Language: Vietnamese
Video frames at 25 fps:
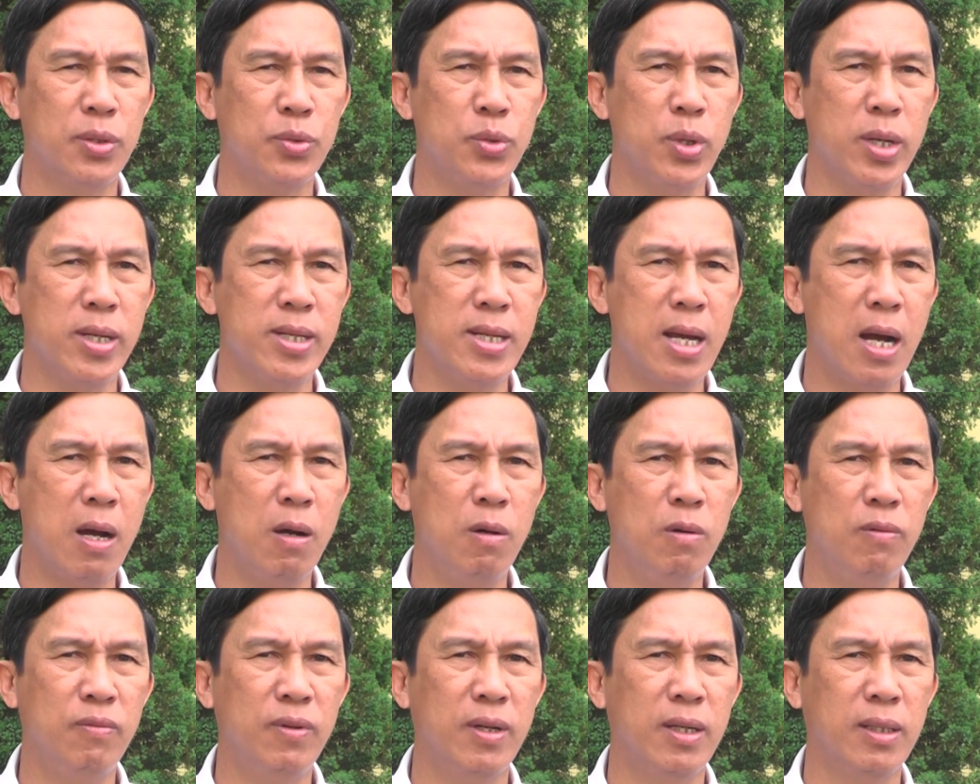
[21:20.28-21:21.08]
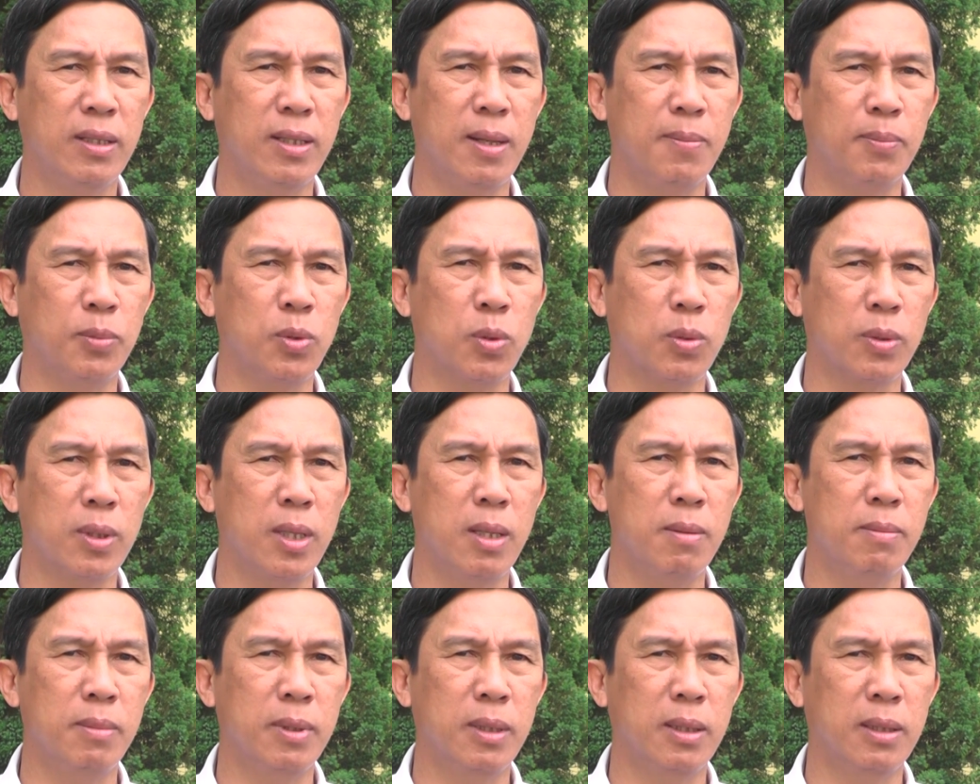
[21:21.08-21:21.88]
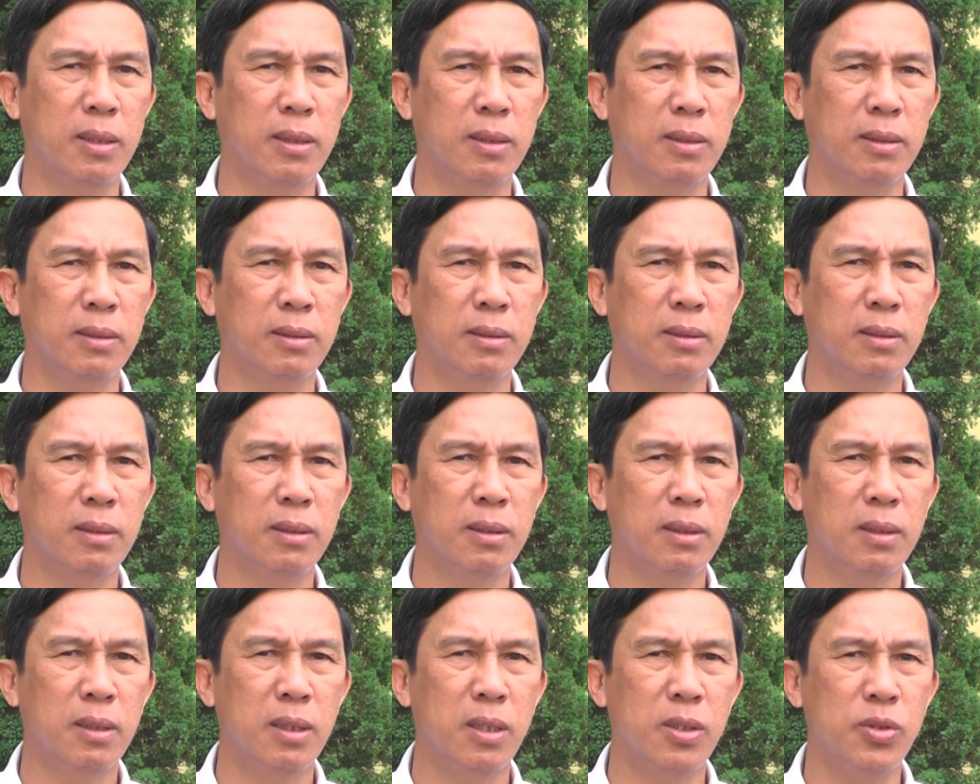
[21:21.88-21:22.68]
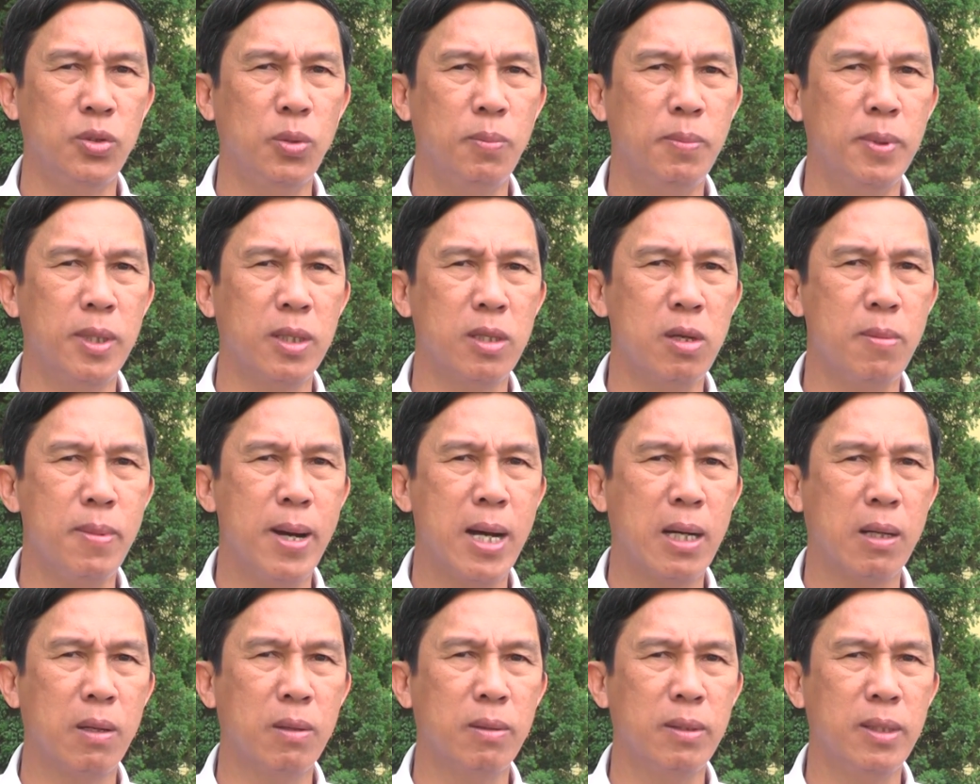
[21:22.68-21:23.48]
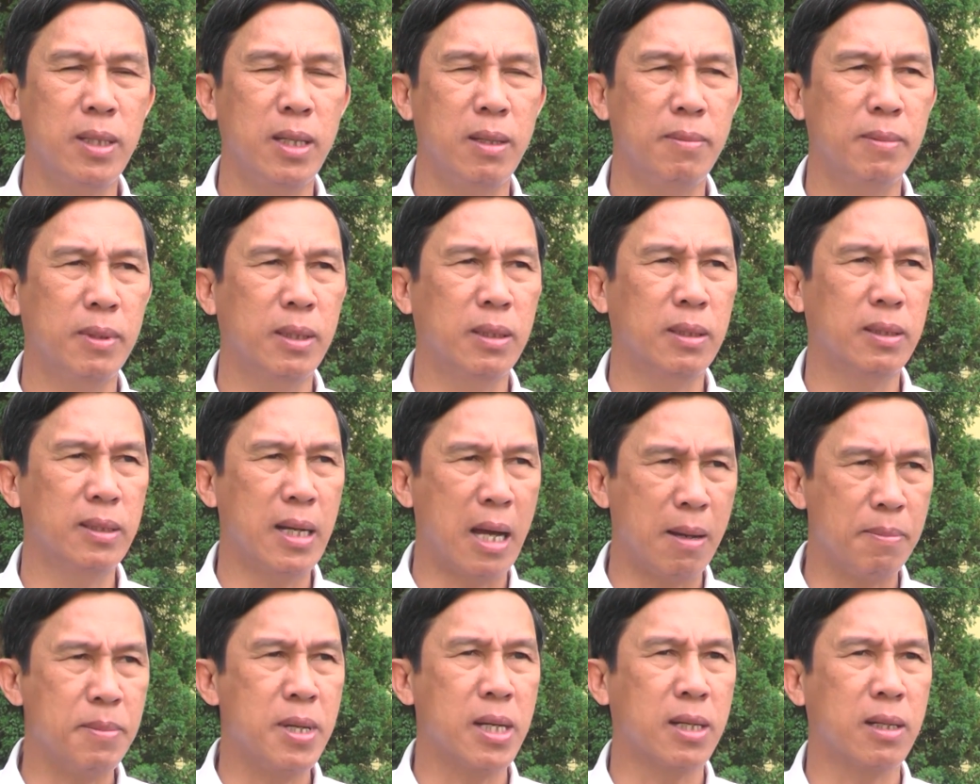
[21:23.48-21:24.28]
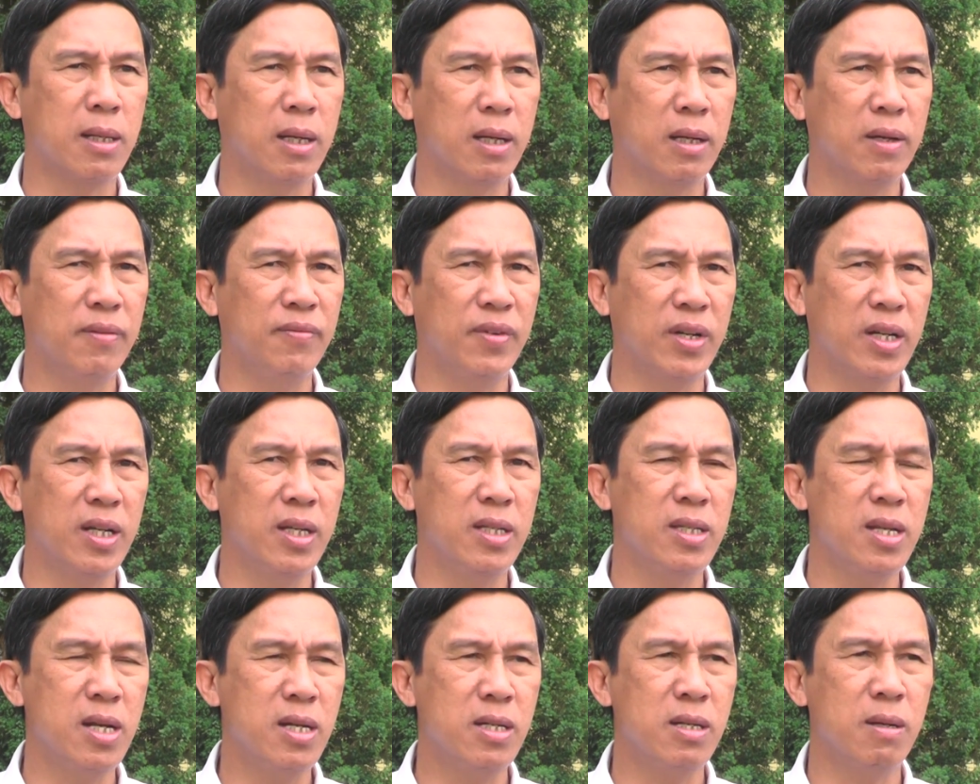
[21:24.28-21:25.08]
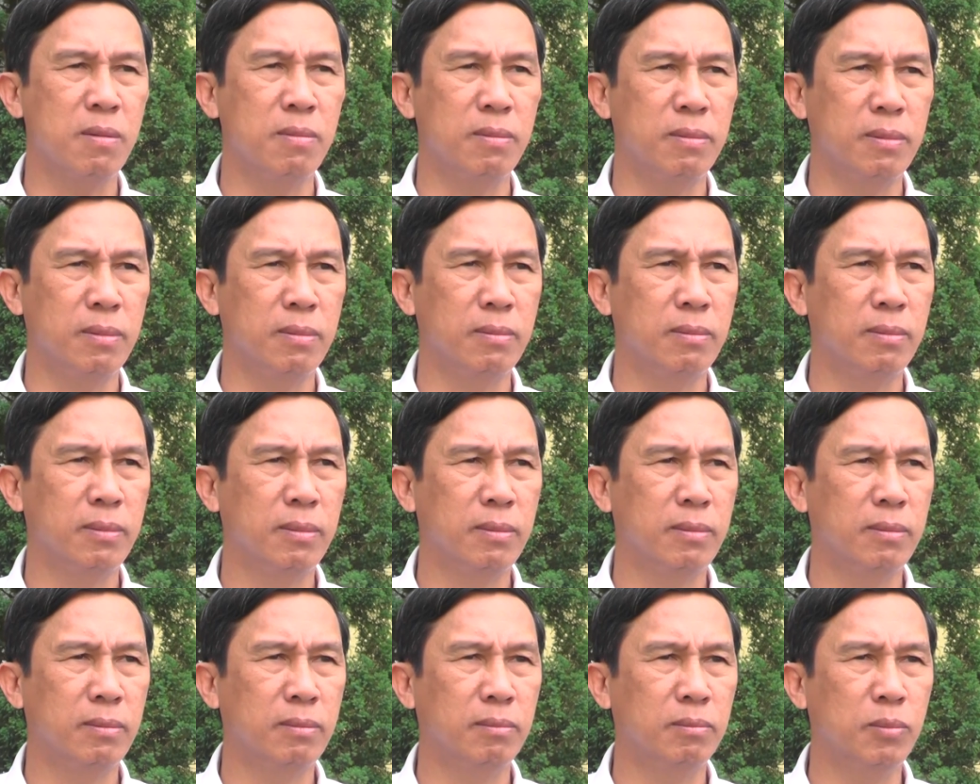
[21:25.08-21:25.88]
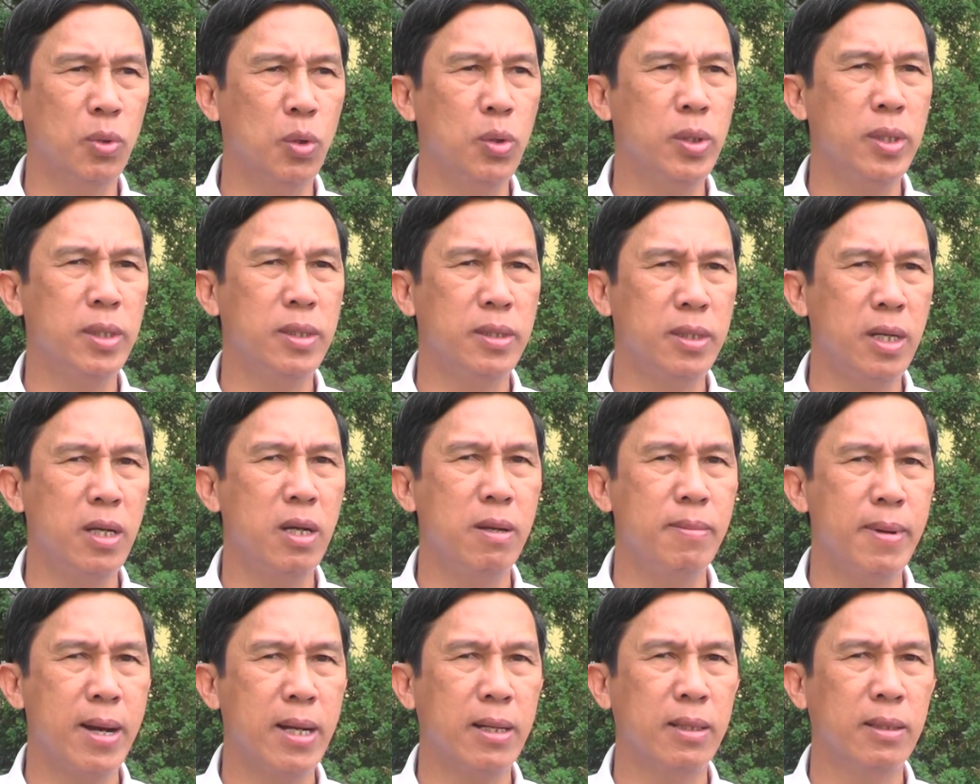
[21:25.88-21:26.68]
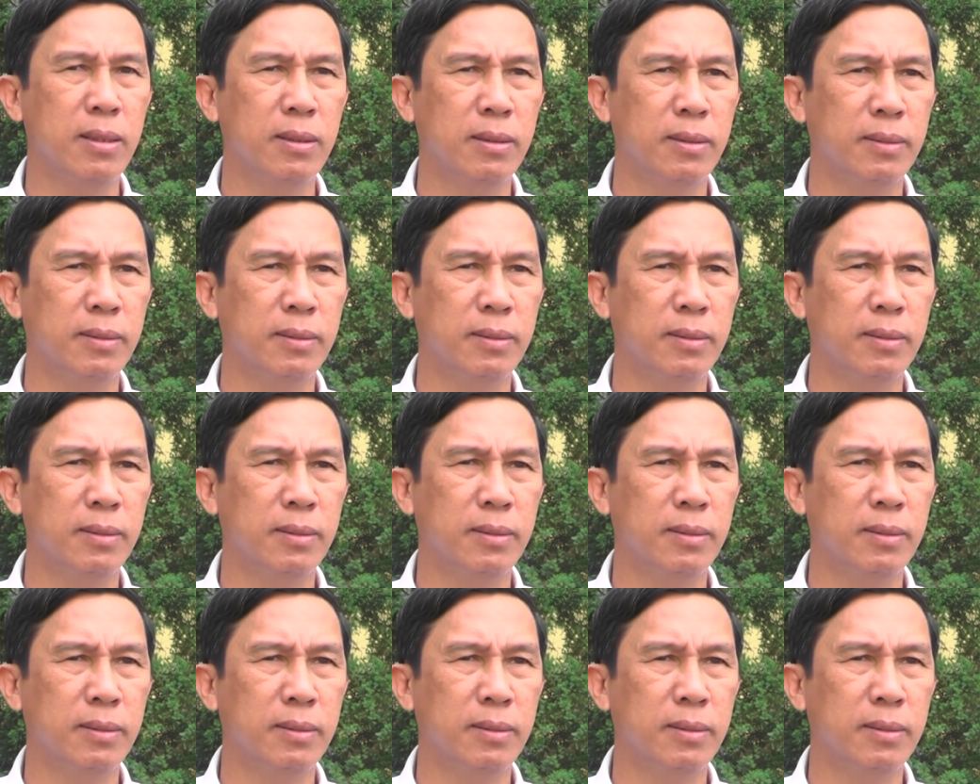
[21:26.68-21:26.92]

chuyển giao và tiếp tục để mà giúp đỡ cho bà con để mà đặc biệt là cái vấn đề nhân rộng mô hình trên địa bàn.